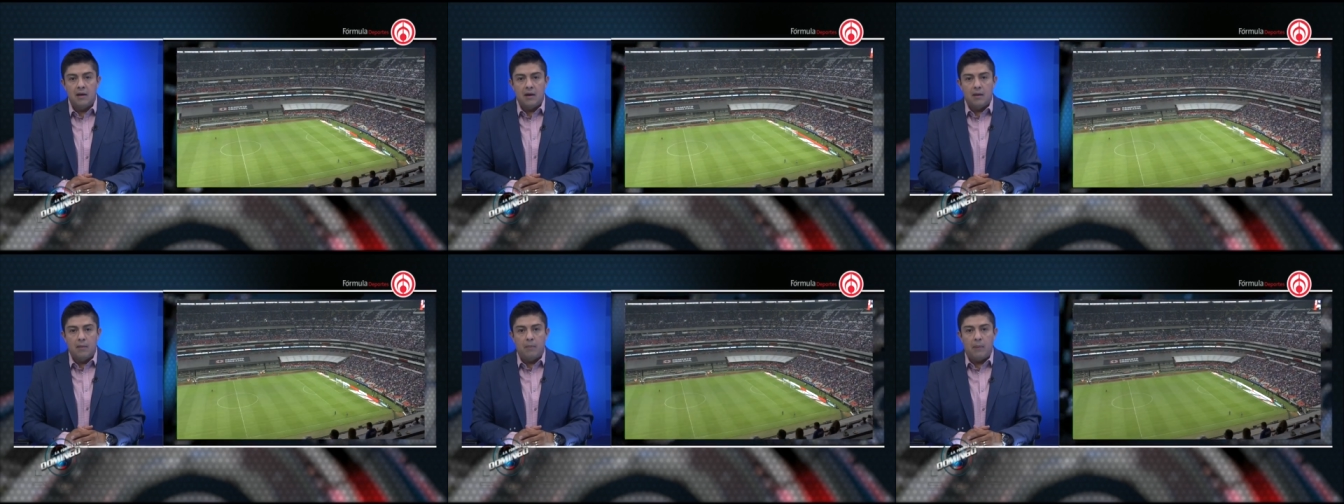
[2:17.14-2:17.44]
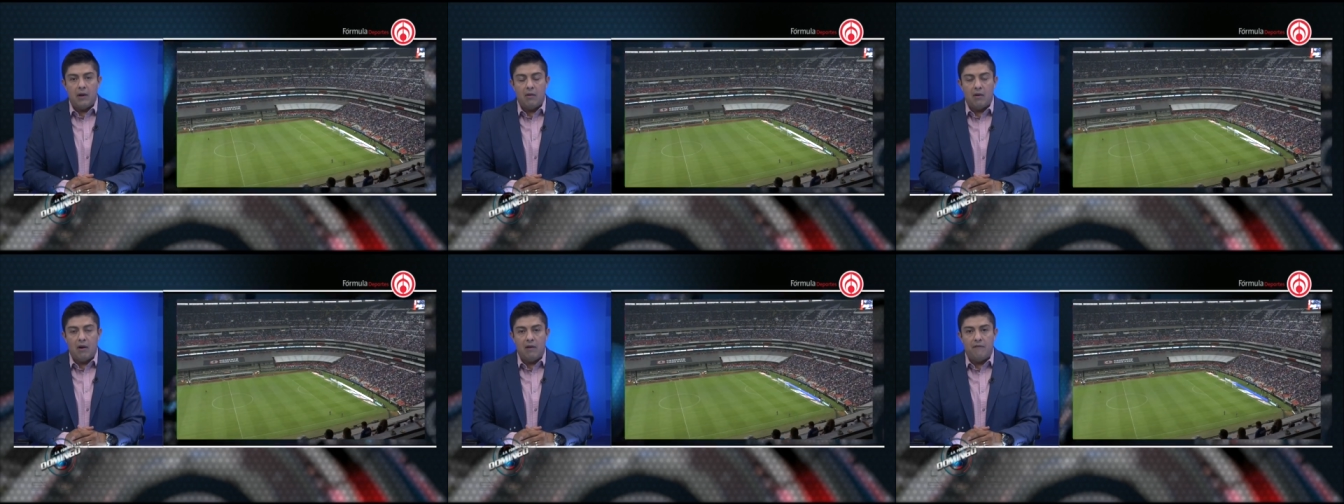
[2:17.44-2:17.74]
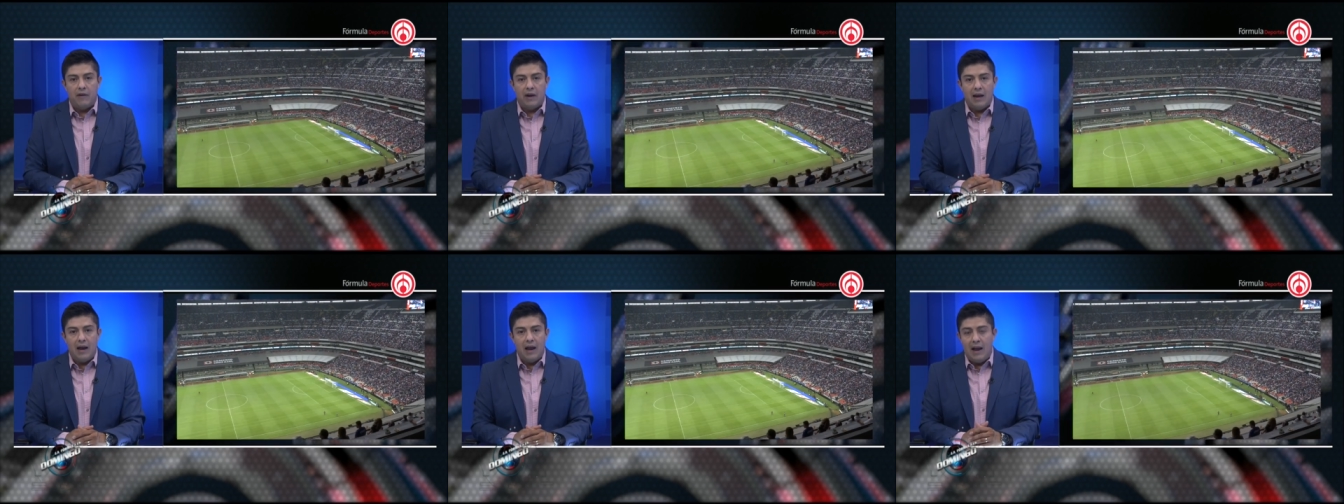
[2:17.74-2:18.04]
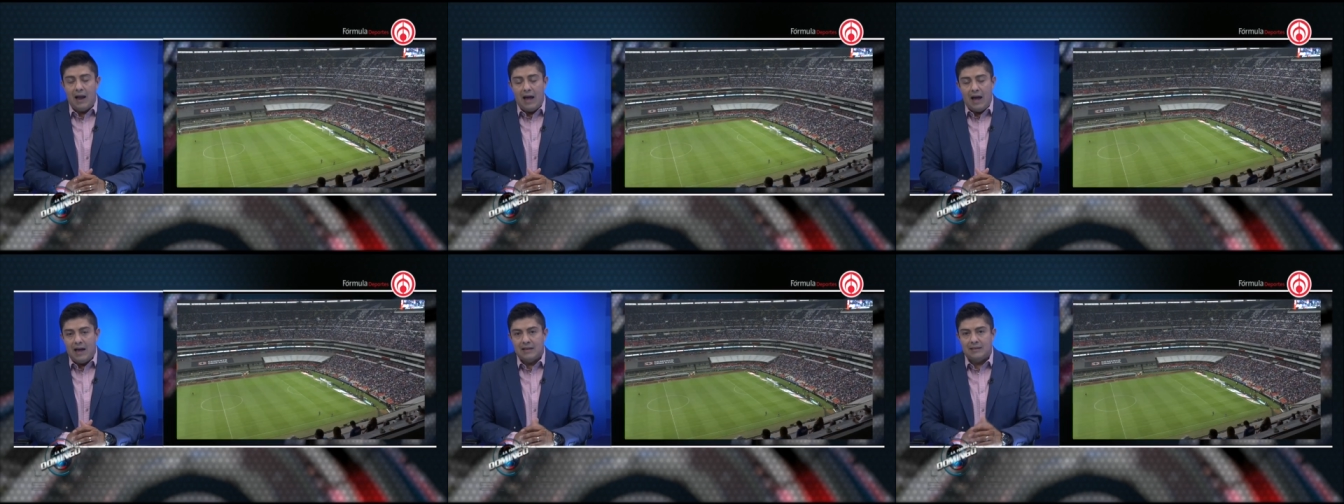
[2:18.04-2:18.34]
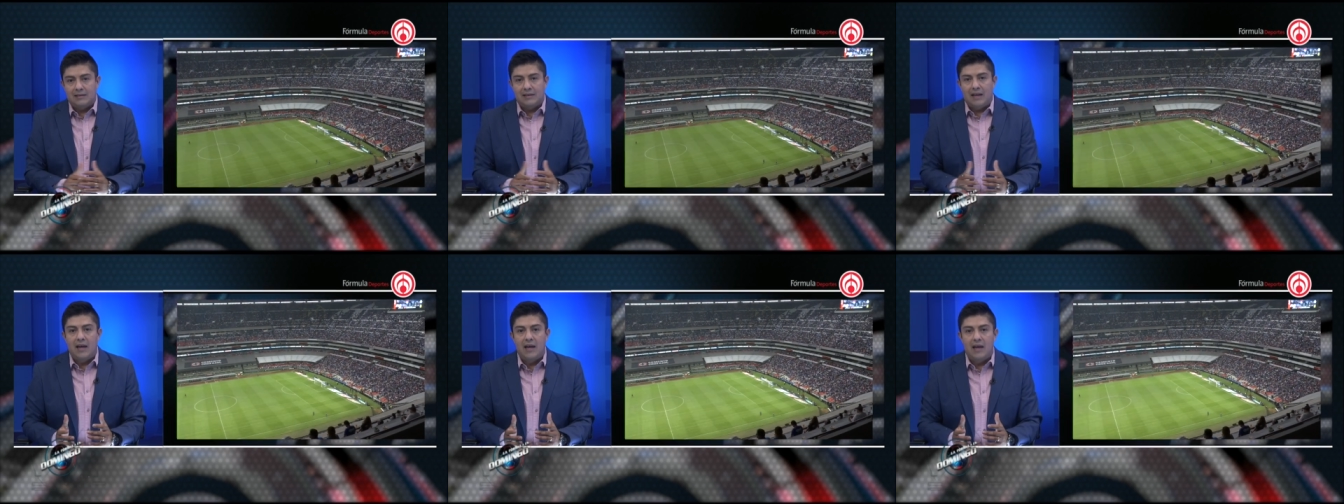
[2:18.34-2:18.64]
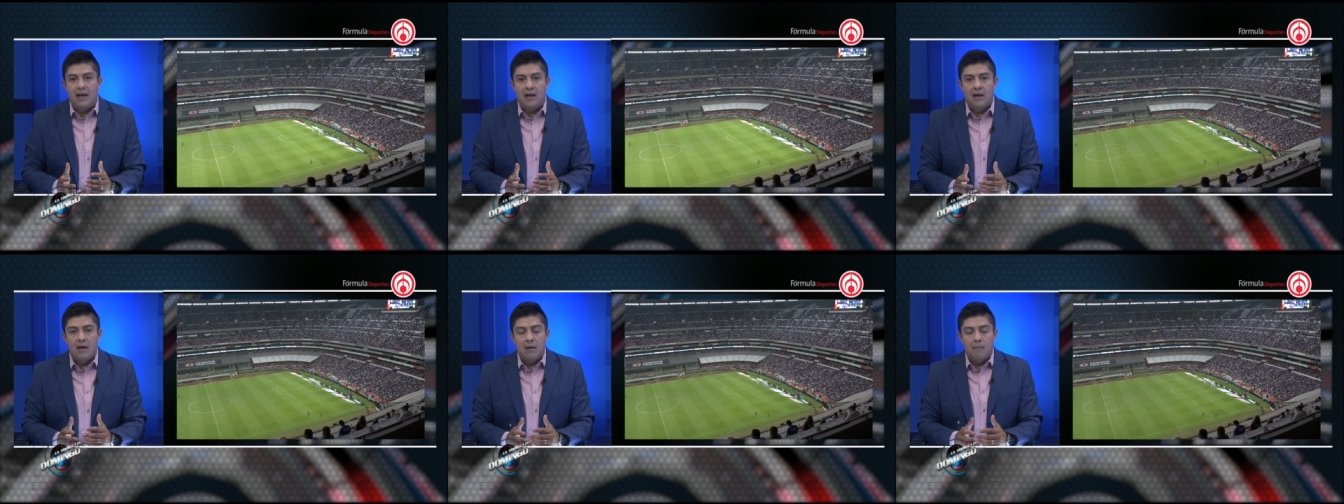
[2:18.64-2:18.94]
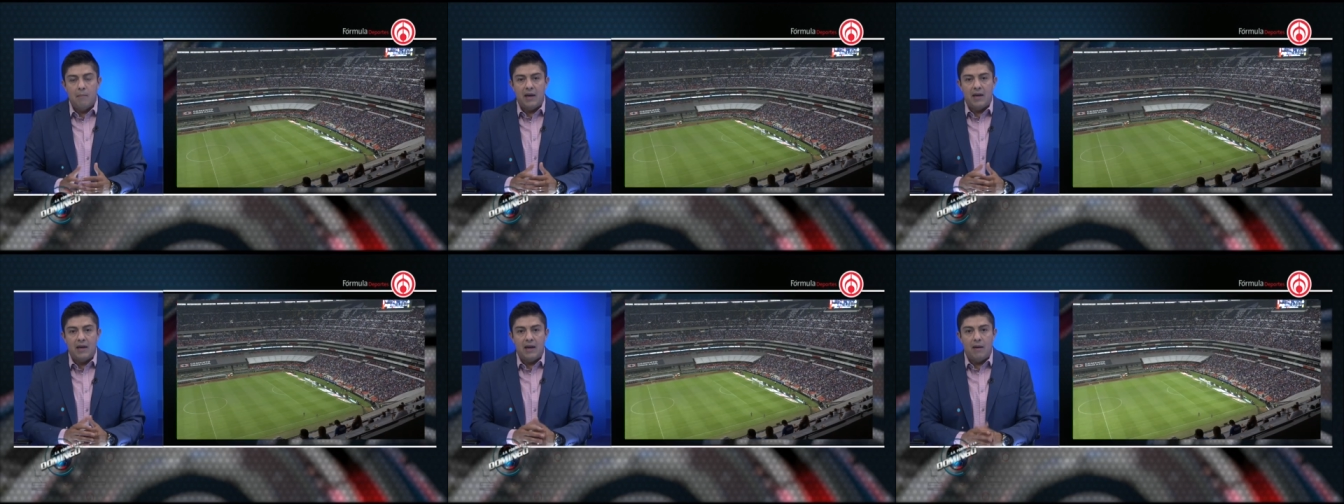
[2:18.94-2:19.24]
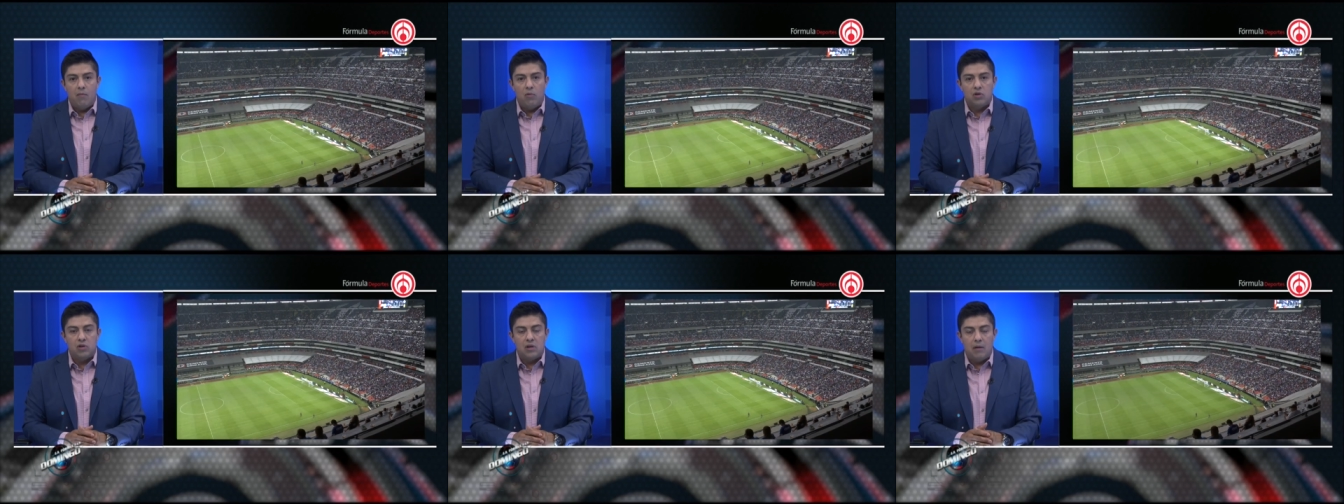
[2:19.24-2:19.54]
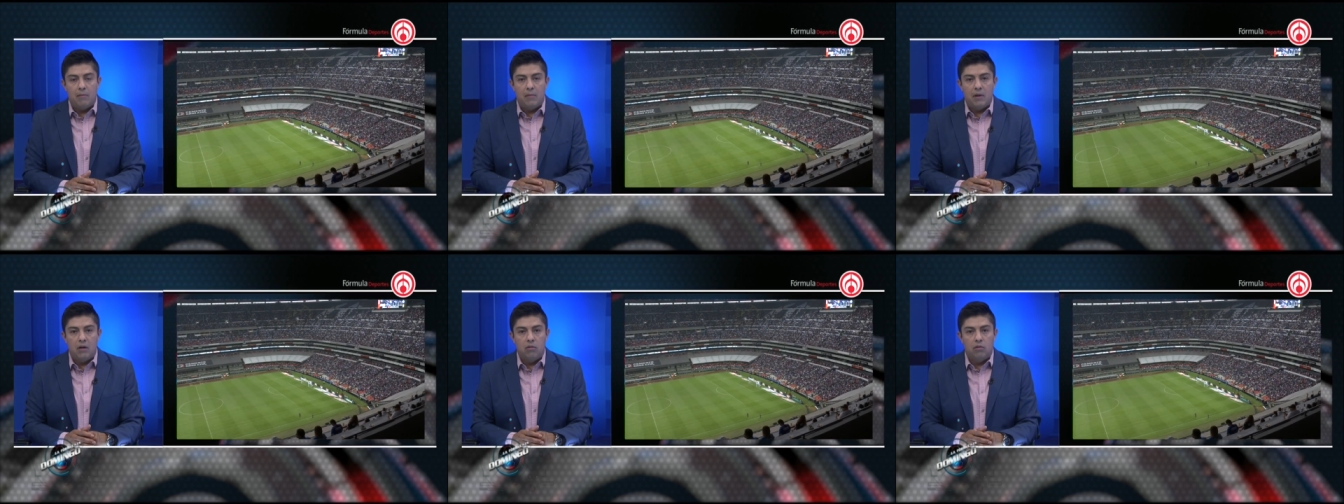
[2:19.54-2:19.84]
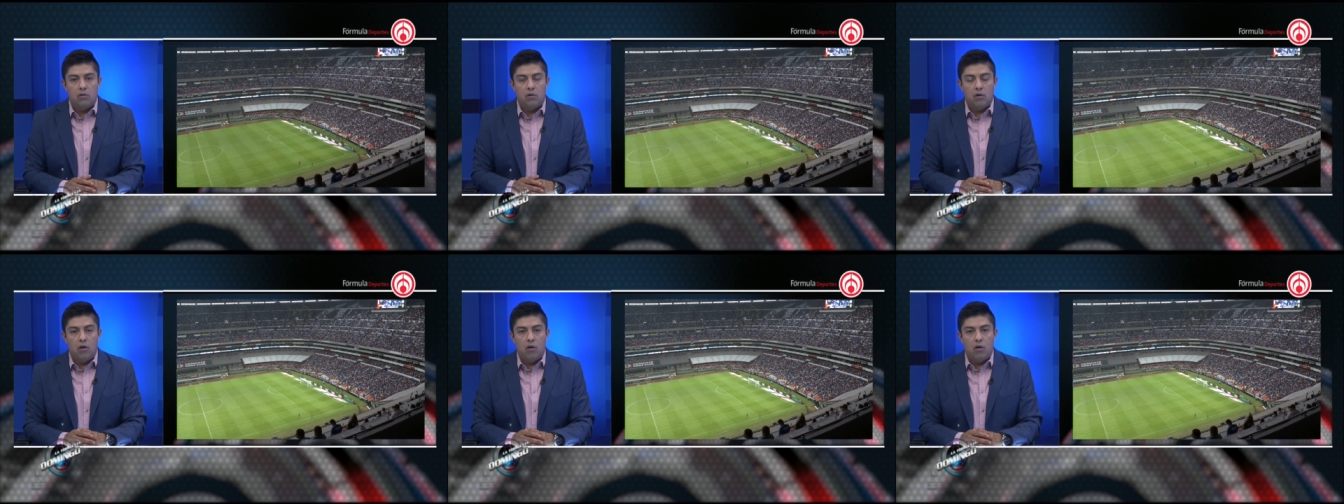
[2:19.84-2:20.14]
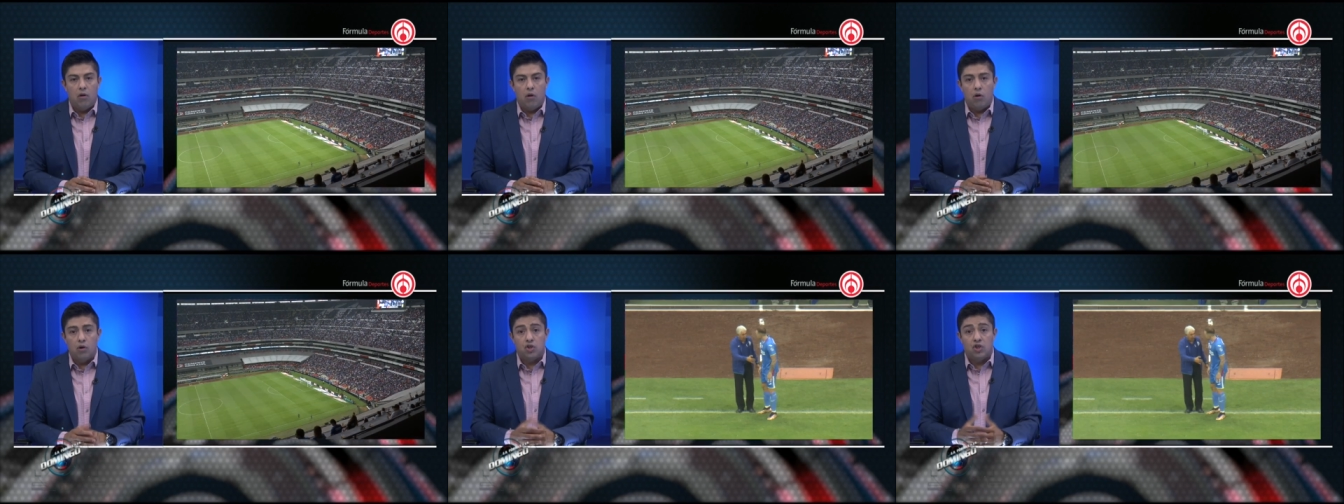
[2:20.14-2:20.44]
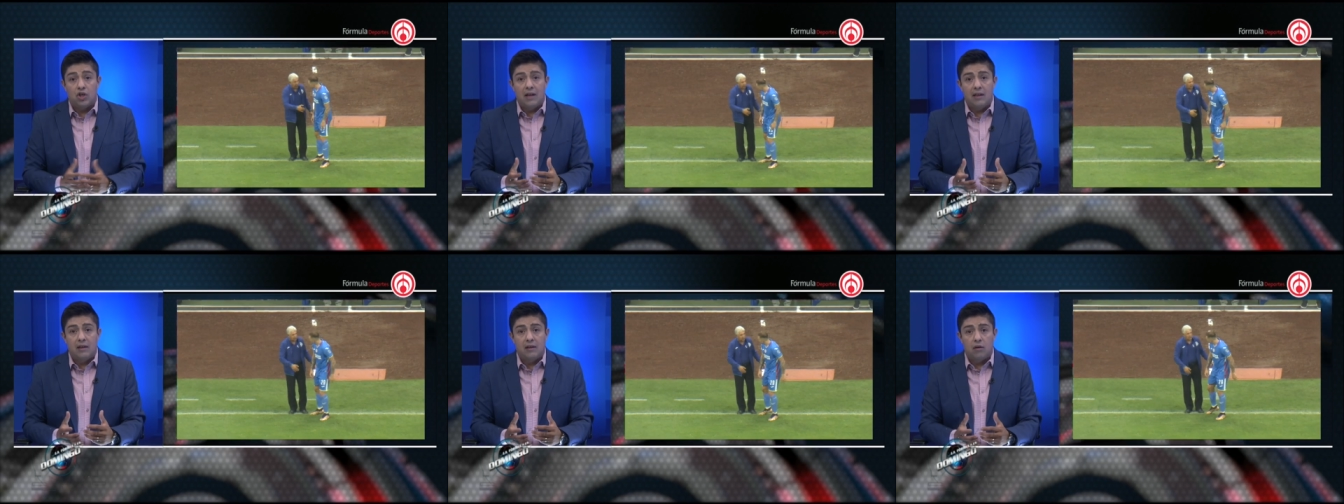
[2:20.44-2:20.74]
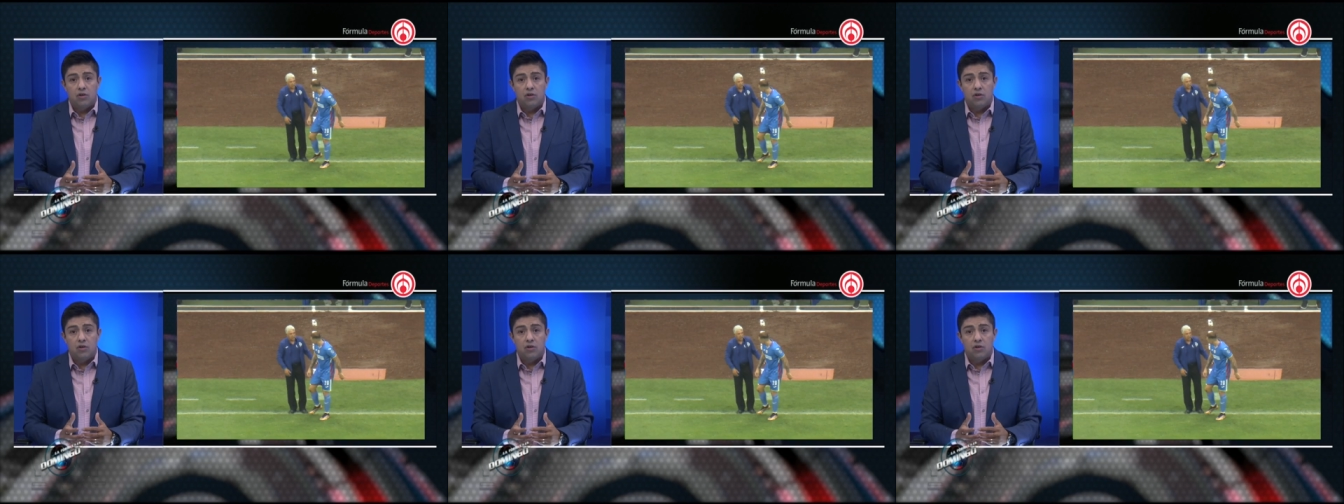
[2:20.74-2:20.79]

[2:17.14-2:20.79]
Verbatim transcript: pero al final hasta ahí veíamos al minuto 80,